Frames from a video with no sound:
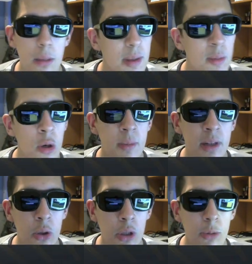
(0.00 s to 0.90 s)
Bilmiyorum
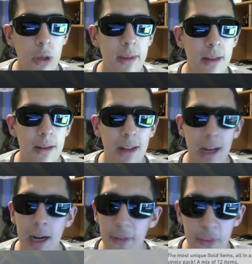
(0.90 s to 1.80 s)
neden oluyor. Böyle bir
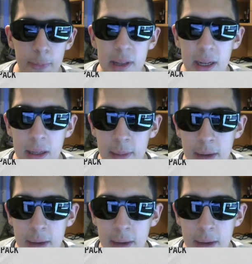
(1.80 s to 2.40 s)
hafif bir takılma